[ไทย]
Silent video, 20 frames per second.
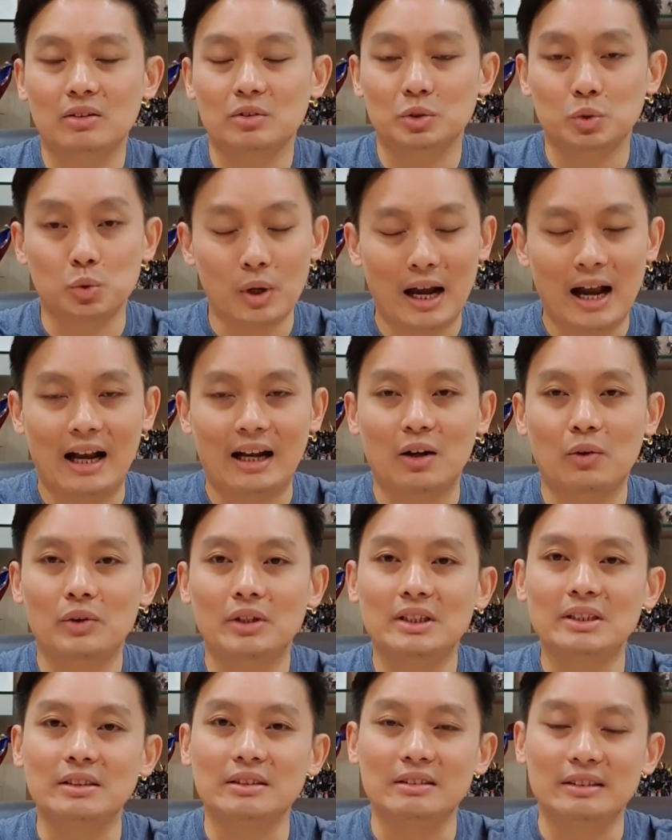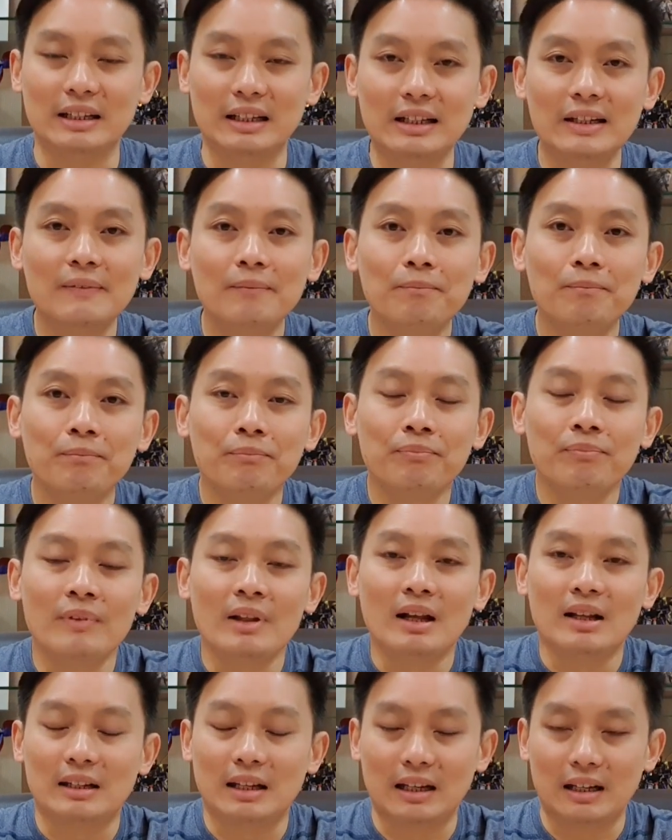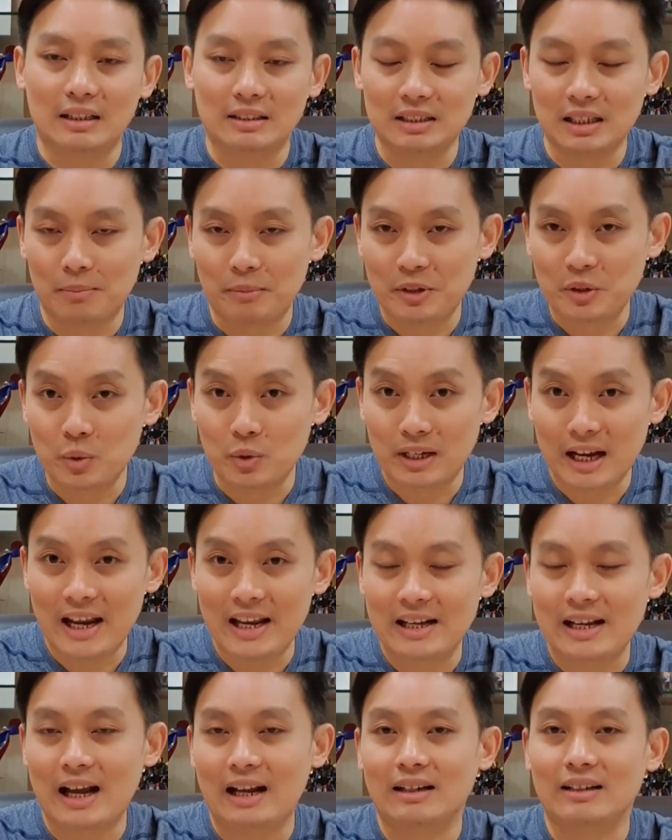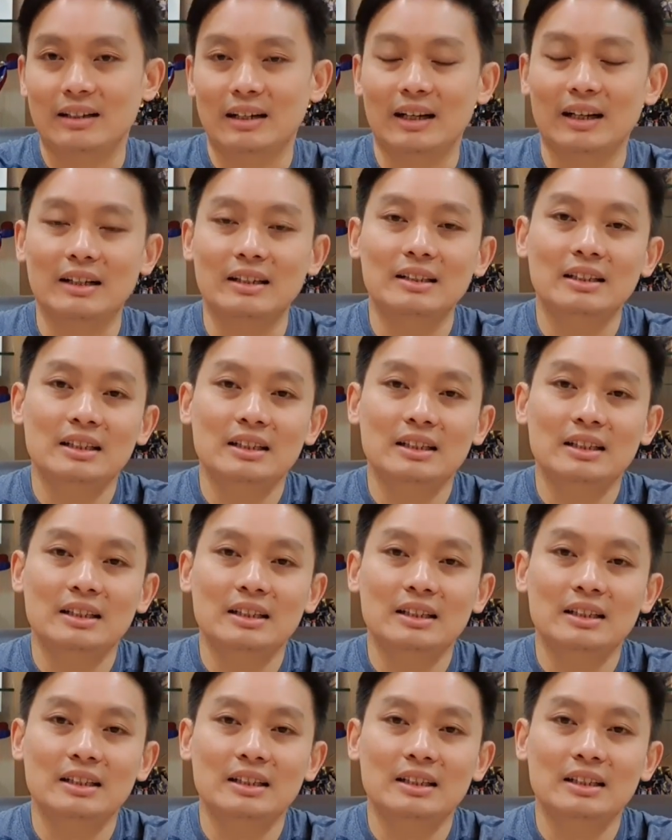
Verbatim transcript: อยู่ห่างกับคนอื่นนะนะ อย่าไปอยู่ใกล้กันนะ